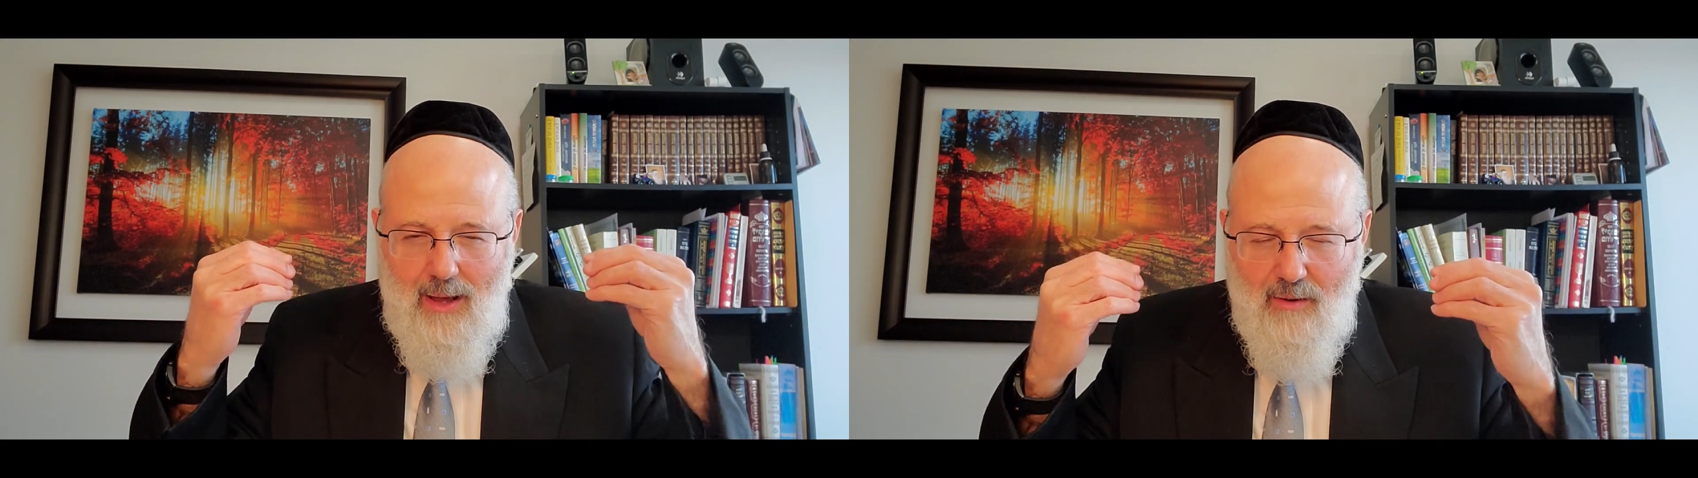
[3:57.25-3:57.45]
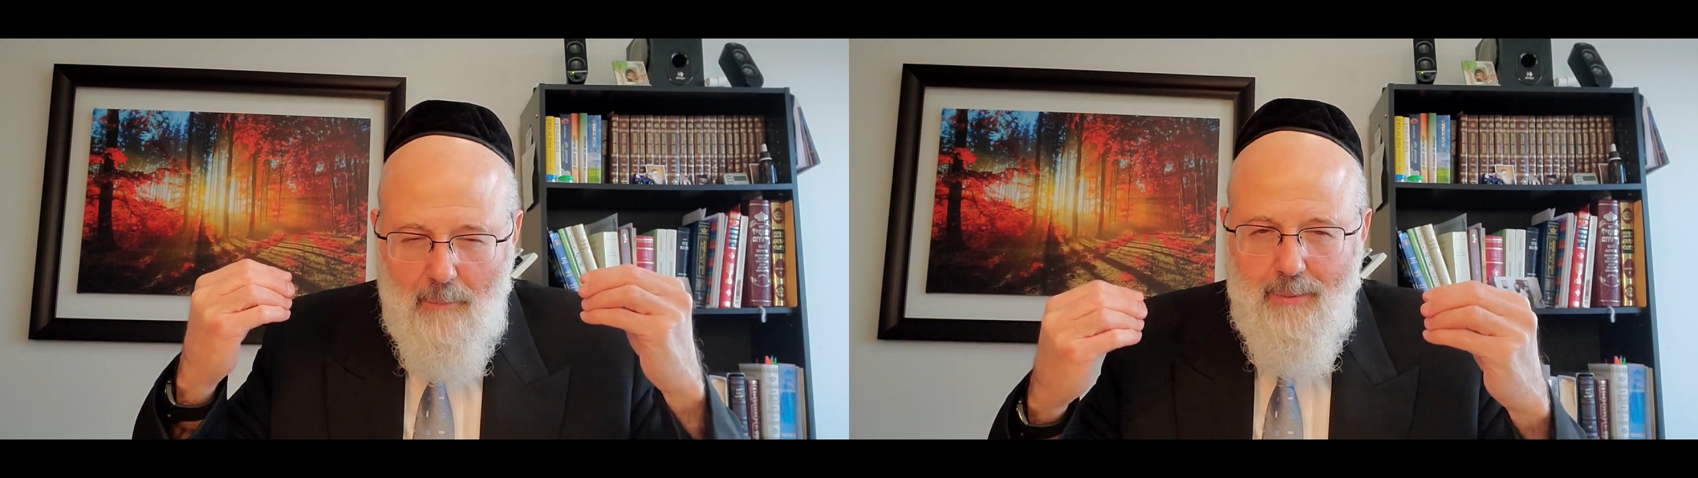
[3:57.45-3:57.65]

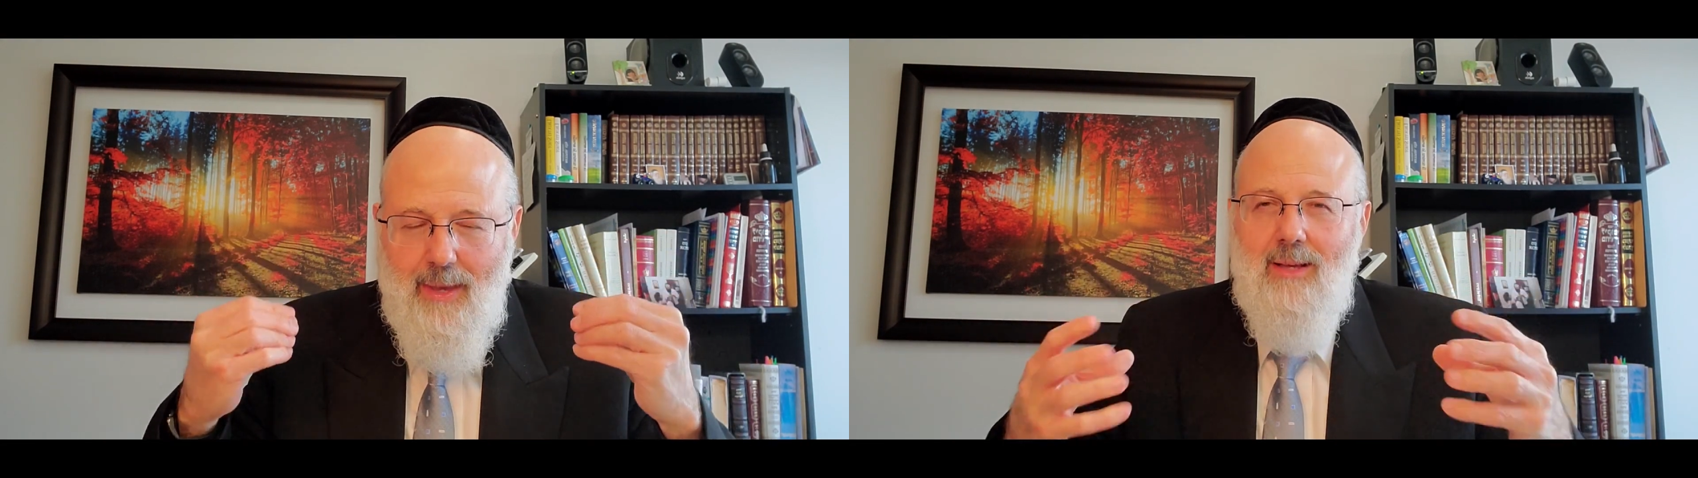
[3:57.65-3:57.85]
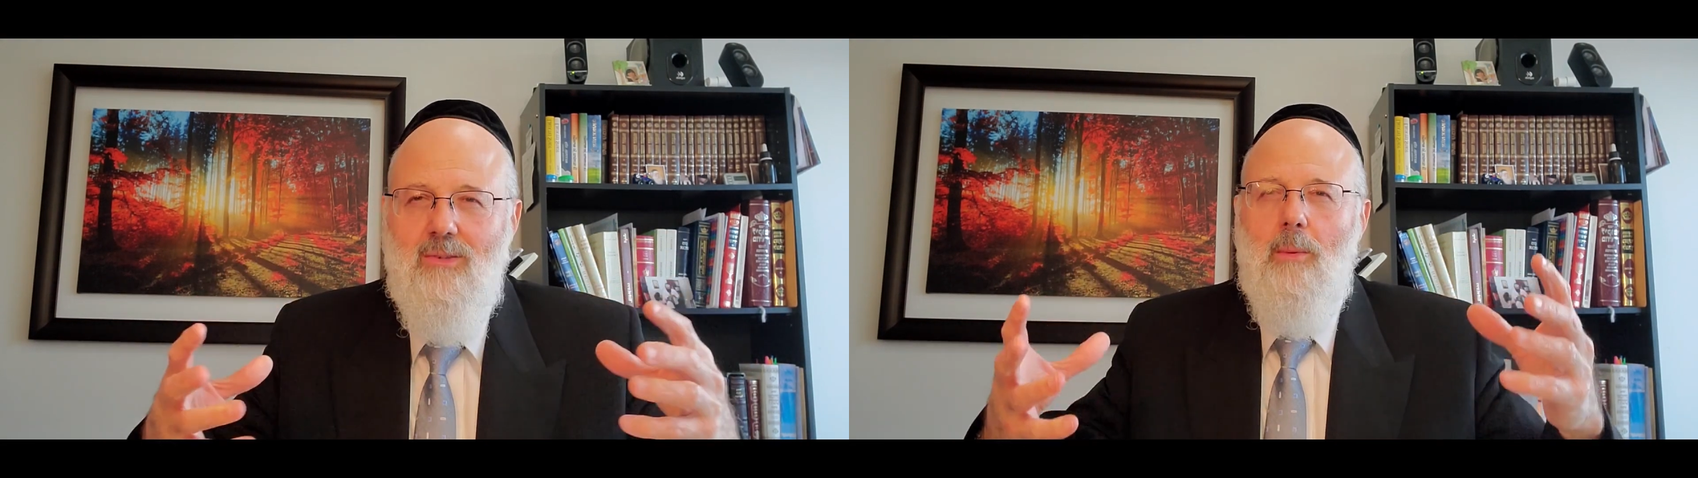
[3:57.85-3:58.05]
va
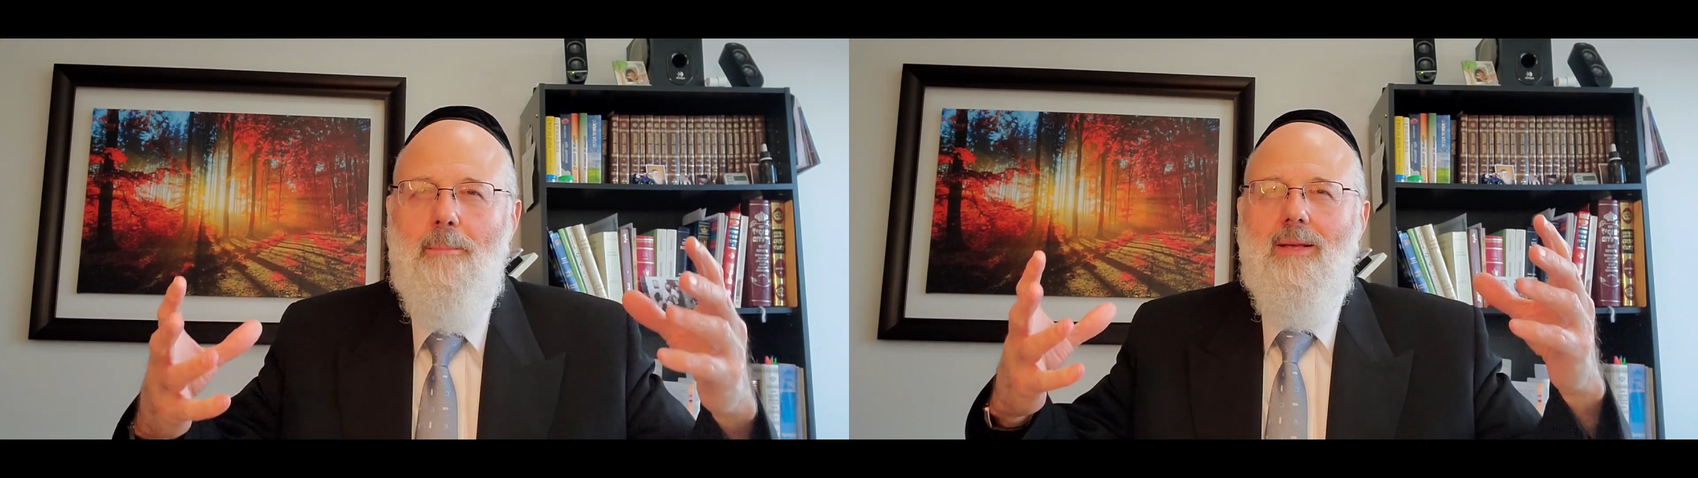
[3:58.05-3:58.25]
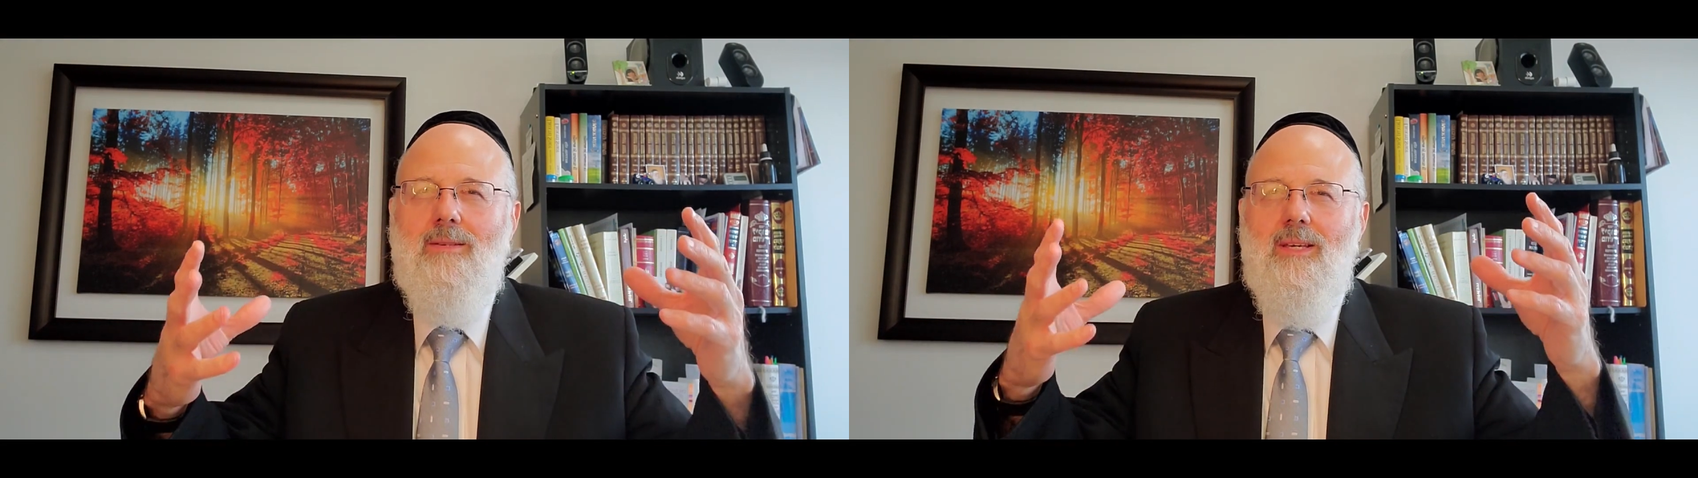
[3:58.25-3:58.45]
bien se
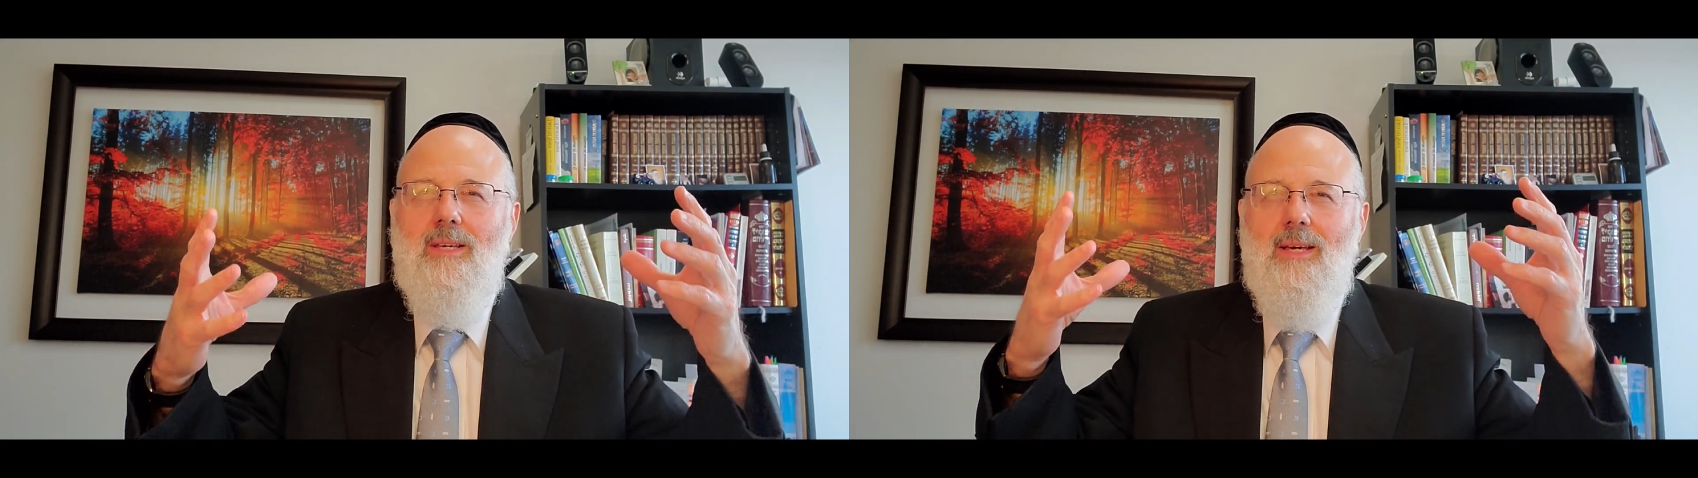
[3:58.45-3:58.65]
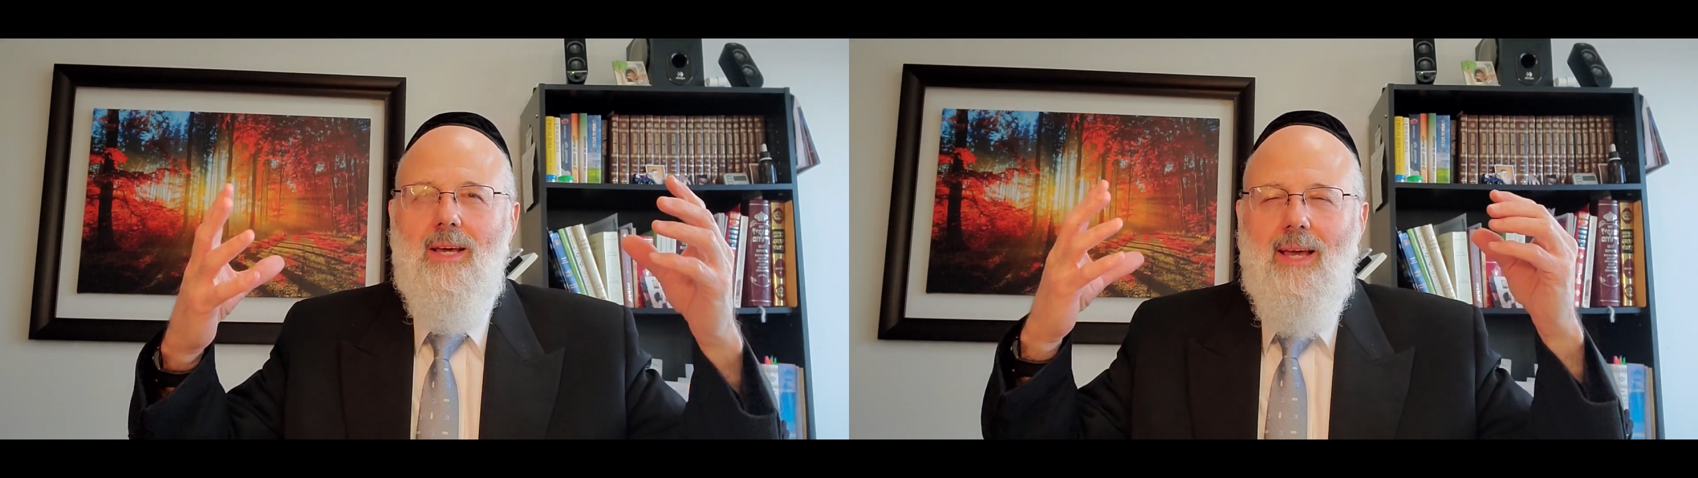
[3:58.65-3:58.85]
passer